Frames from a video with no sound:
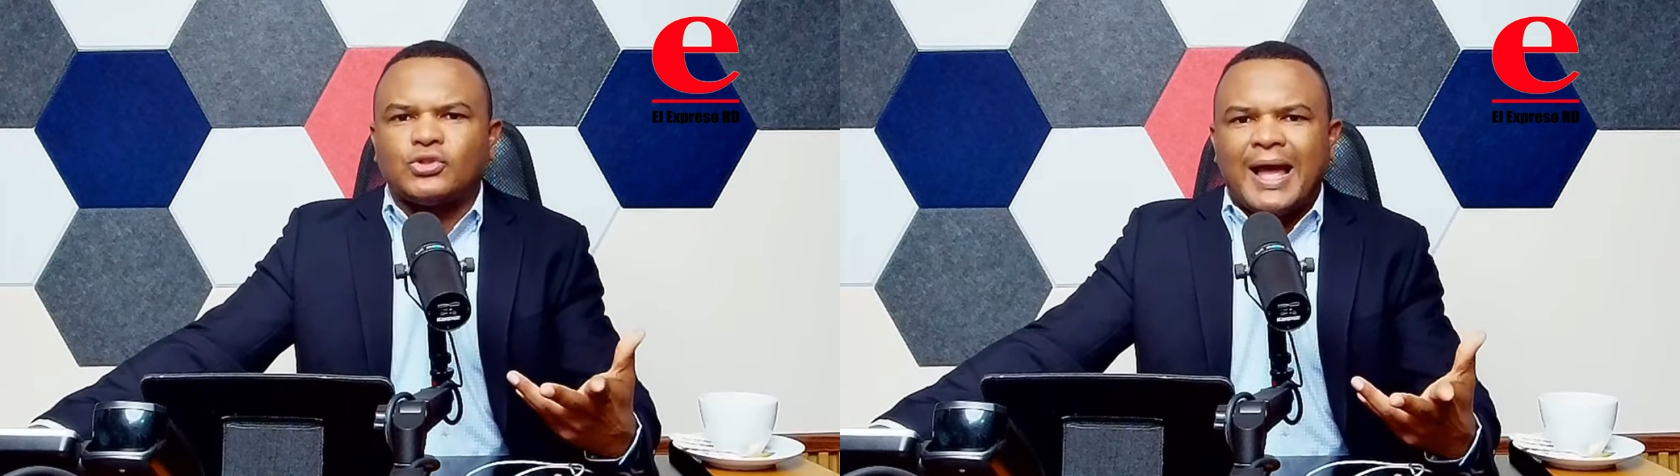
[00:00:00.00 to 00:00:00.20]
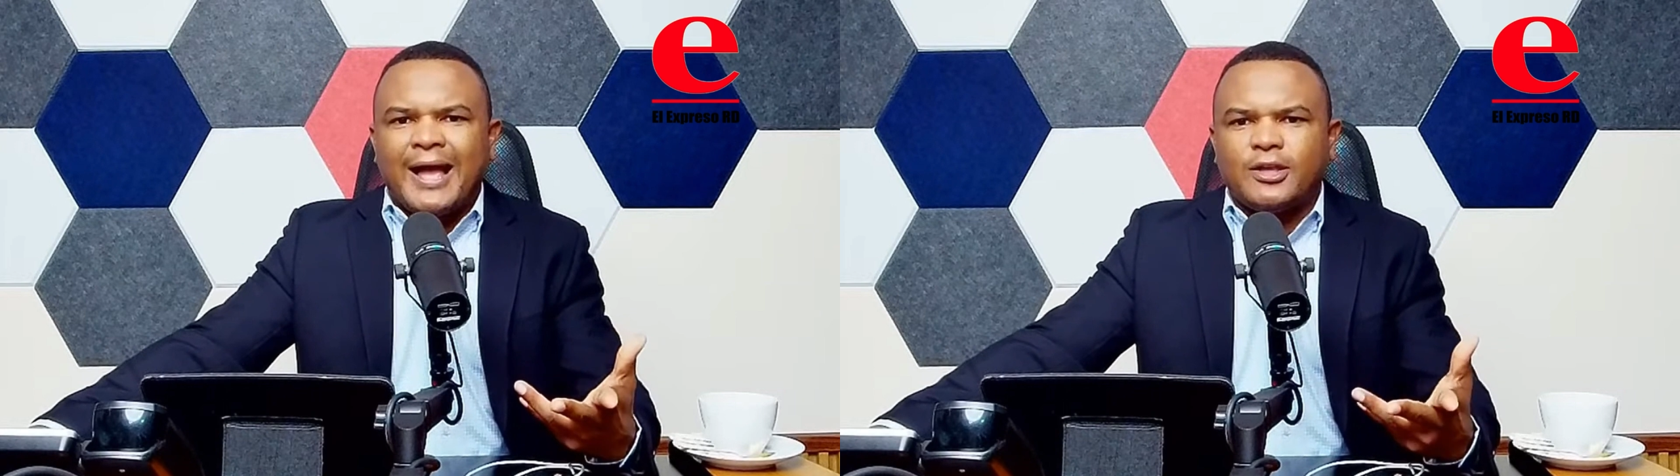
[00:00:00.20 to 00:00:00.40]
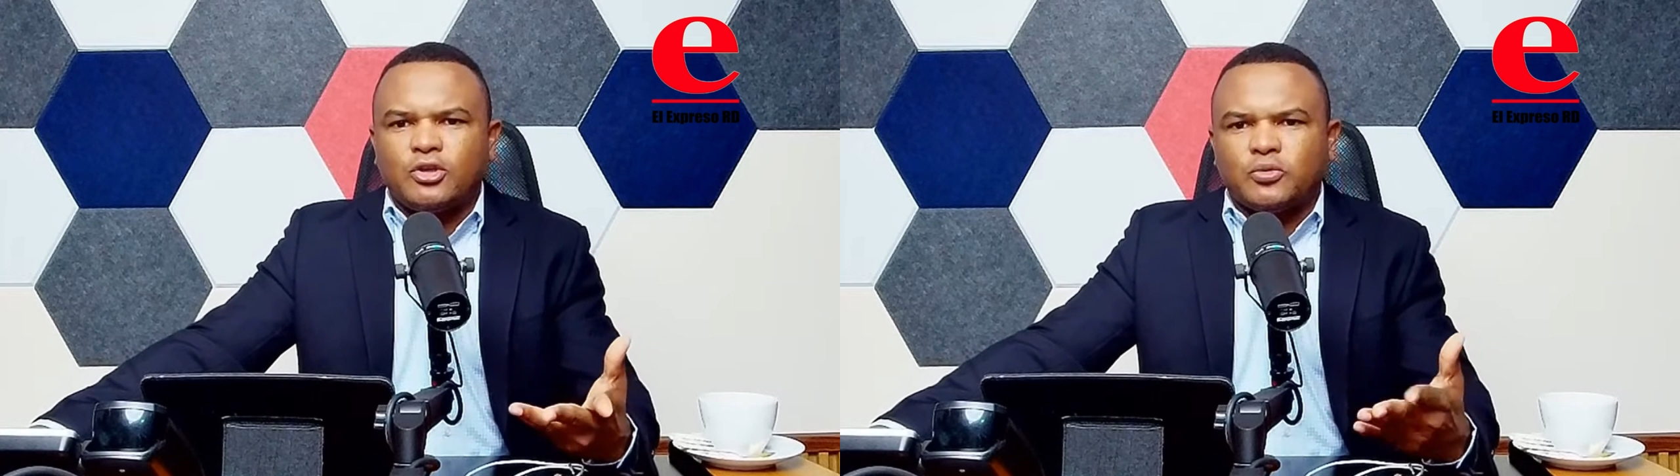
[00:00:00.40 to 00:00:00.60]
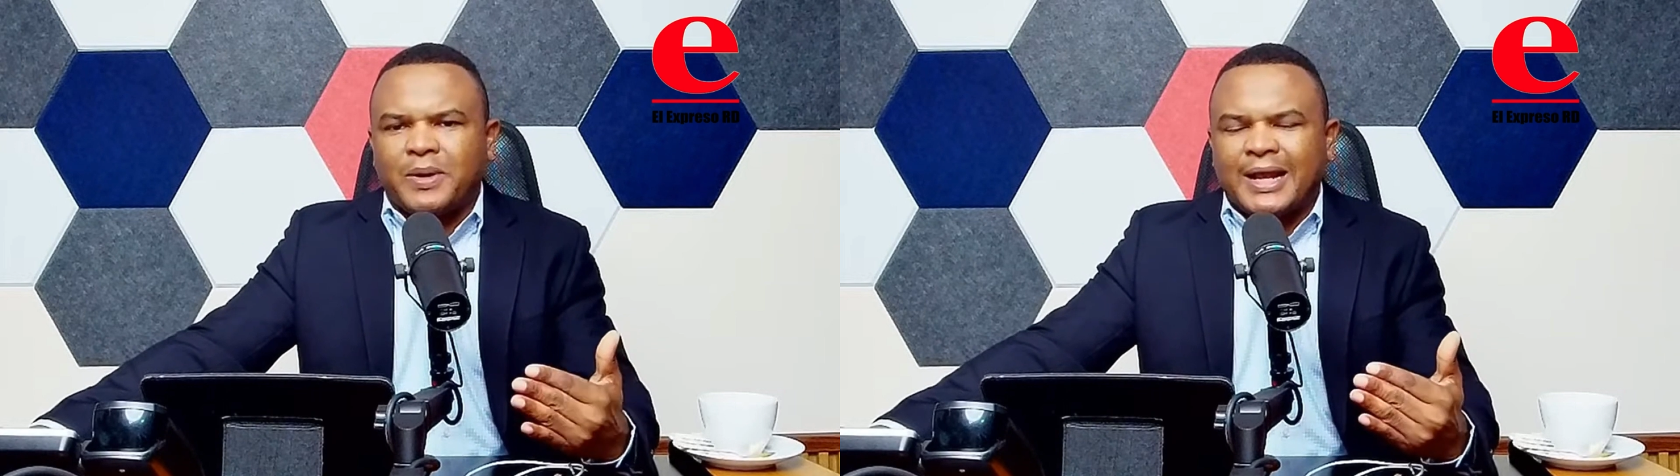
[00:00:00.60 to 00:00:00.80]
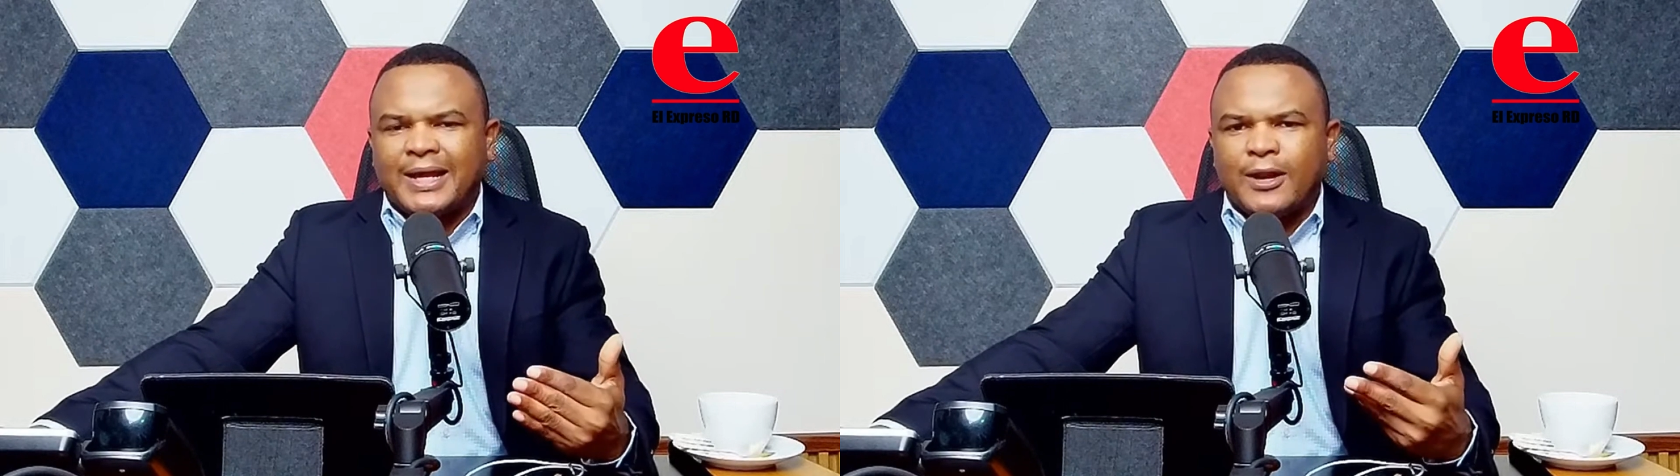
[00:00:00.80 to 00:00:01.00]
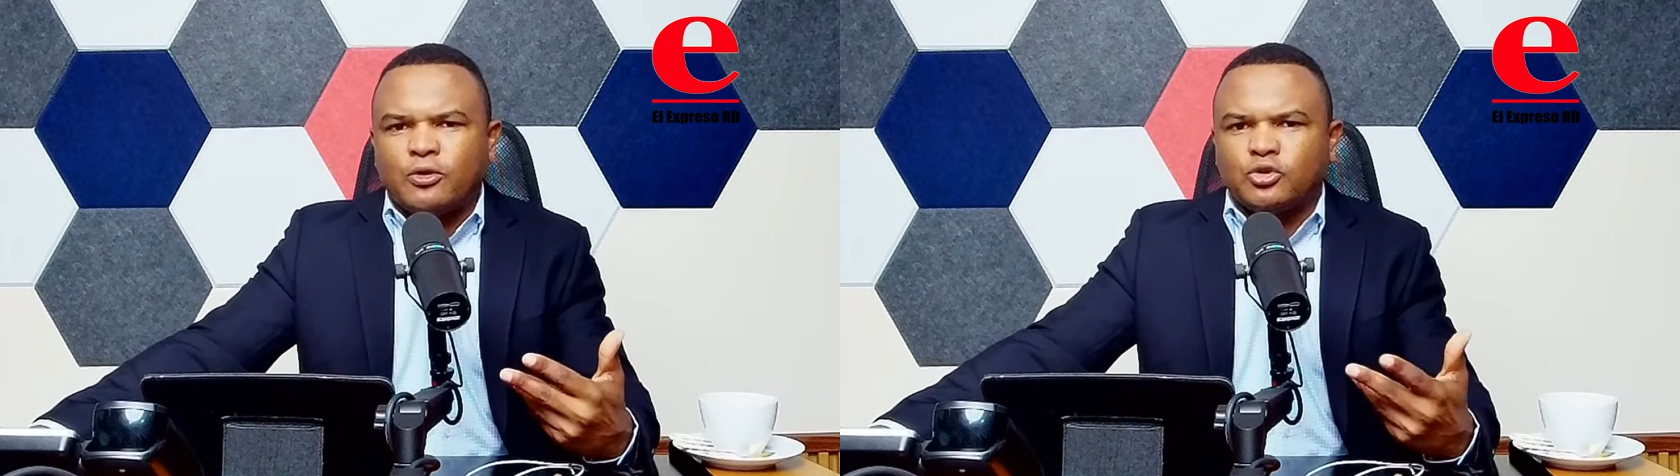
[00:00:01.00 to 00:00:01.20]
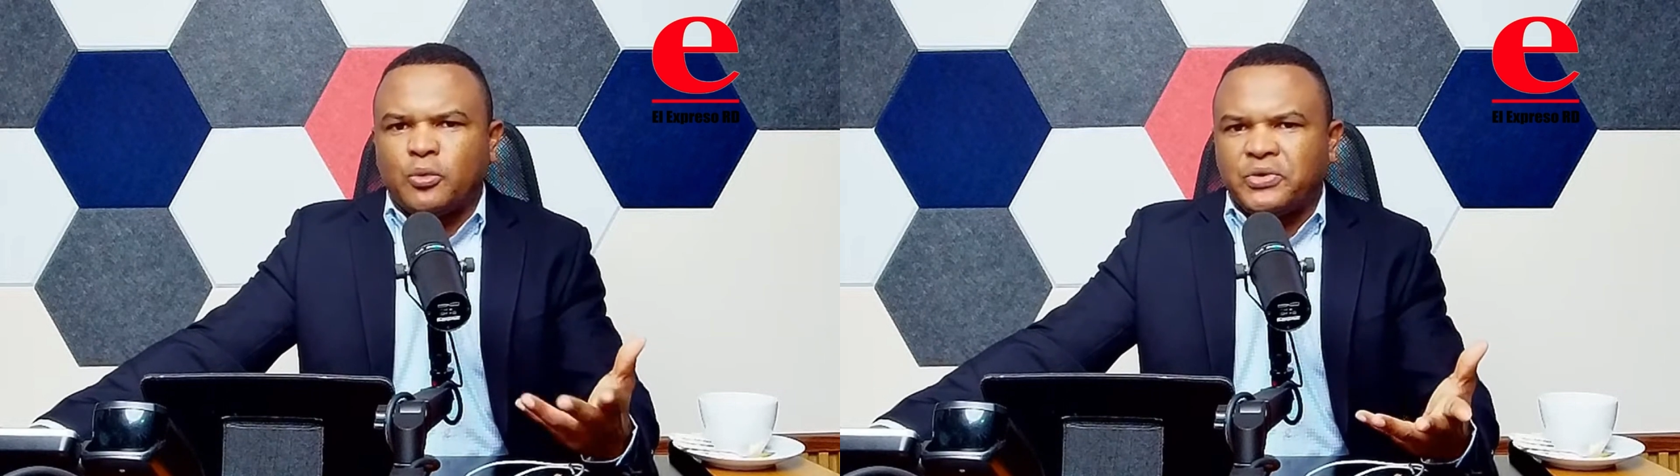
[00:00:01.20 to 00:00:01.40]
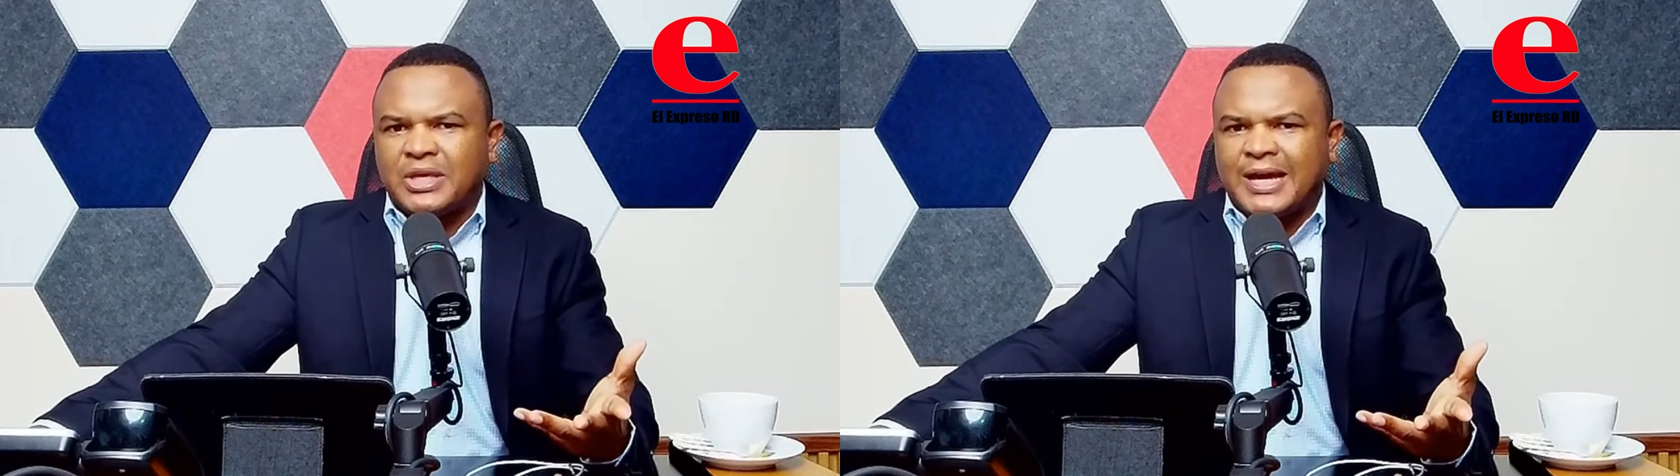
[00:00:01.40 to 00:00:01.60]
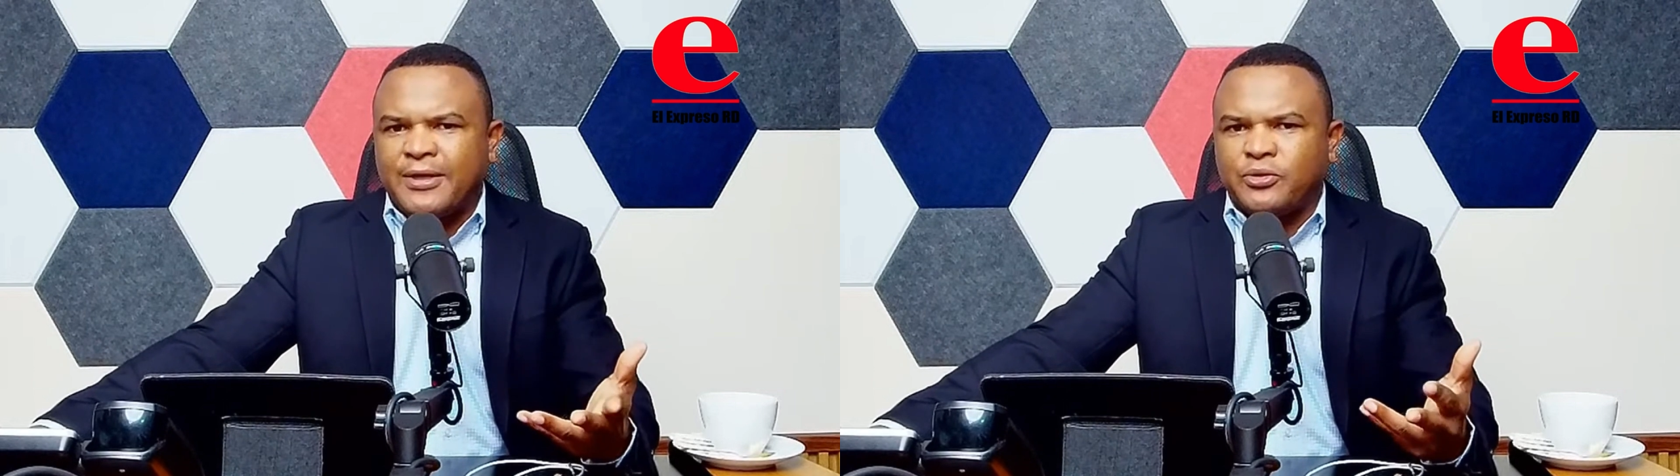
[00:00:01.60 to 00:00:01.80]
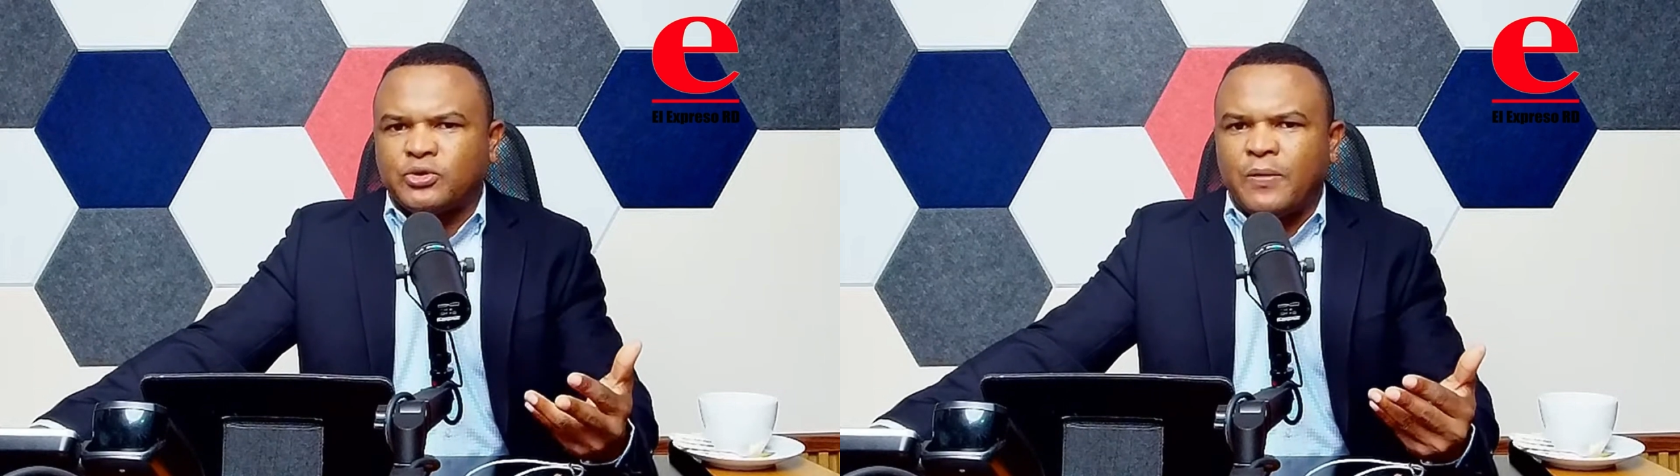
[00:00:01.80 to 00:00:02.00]
años para que los
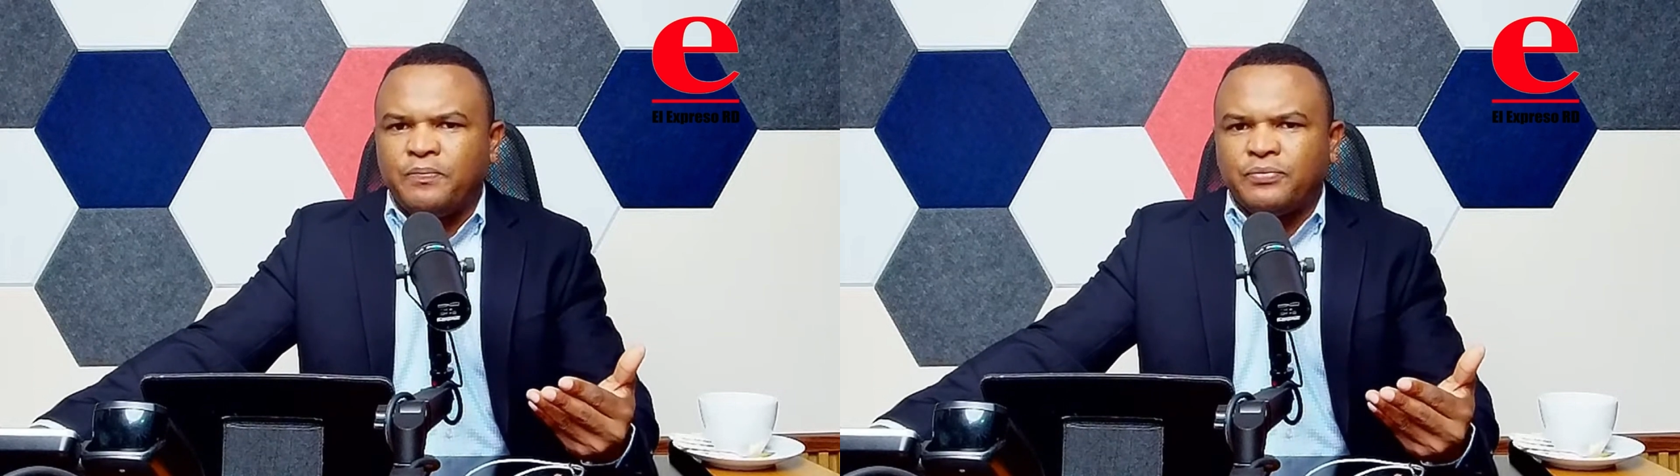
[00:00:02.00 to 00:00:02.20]
dominicanos